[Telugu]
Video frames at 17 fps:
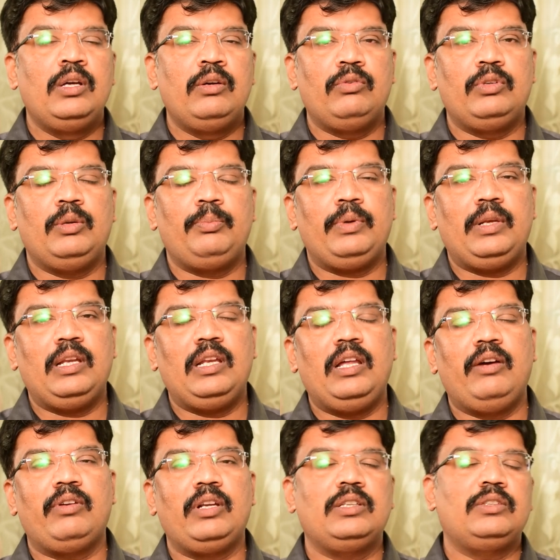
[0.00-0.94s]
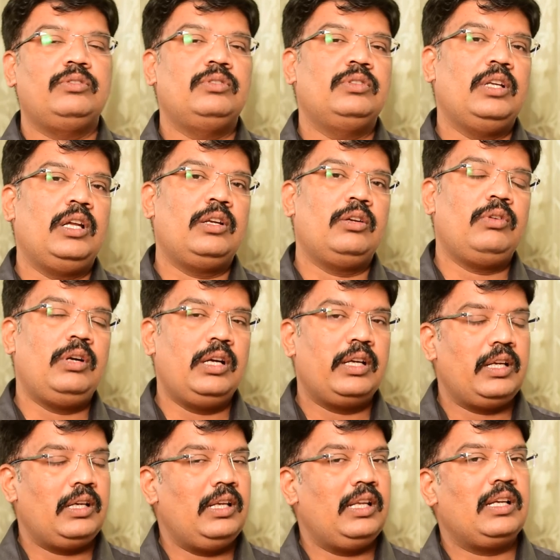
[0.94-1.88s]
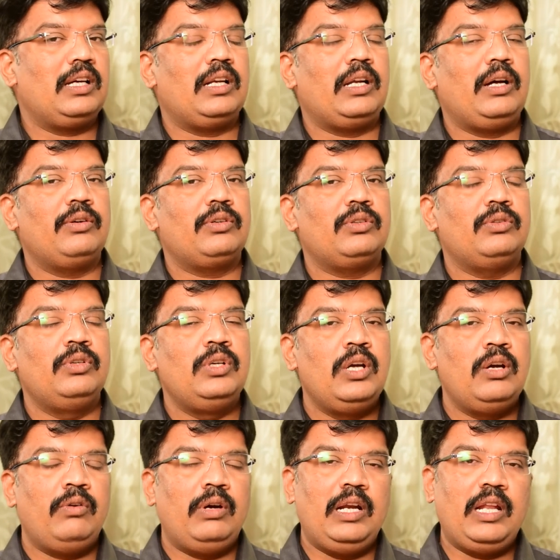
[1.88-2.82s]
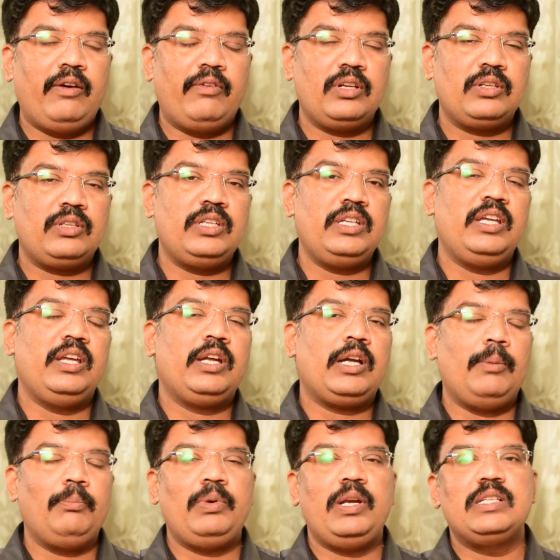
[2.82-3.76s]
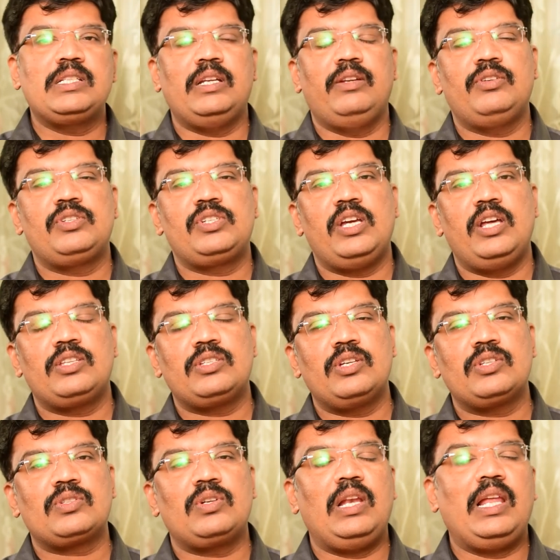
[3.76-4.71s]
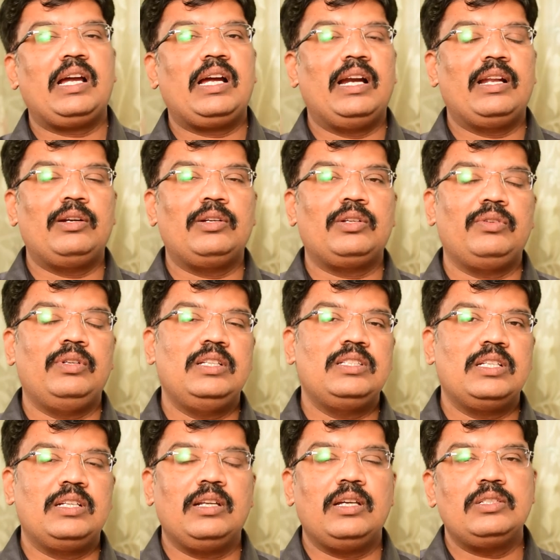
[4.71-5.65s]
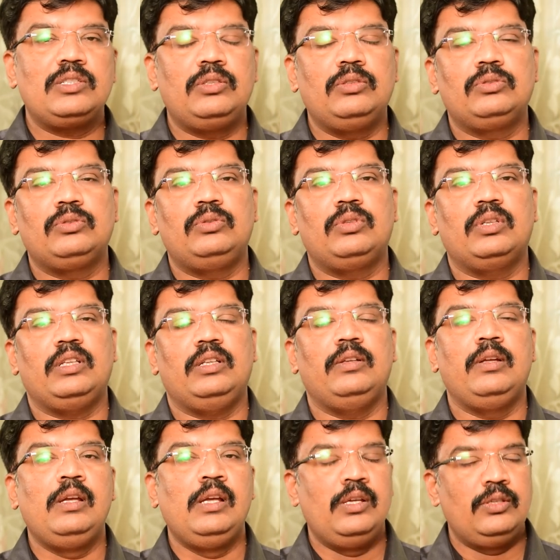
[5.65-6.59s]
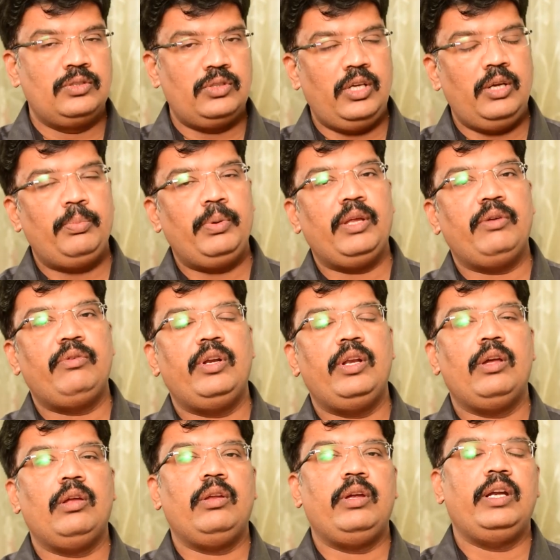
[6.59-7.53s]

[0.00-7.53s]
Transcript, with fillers: ఉన్న పిల్లలు ఎవరైతే ఉన్నారో వాళ్ళు రెగ్యులర్గా రావటం వాళ్ళు ఎవరికి కంప్లైంట్స్ అనేవి షేర్ చేసుకోలేక అడగటం అనేది జనరల్గా జరుగుతూ ఉంటుంది సో ఇప్పుడు ఈ వీడియోలో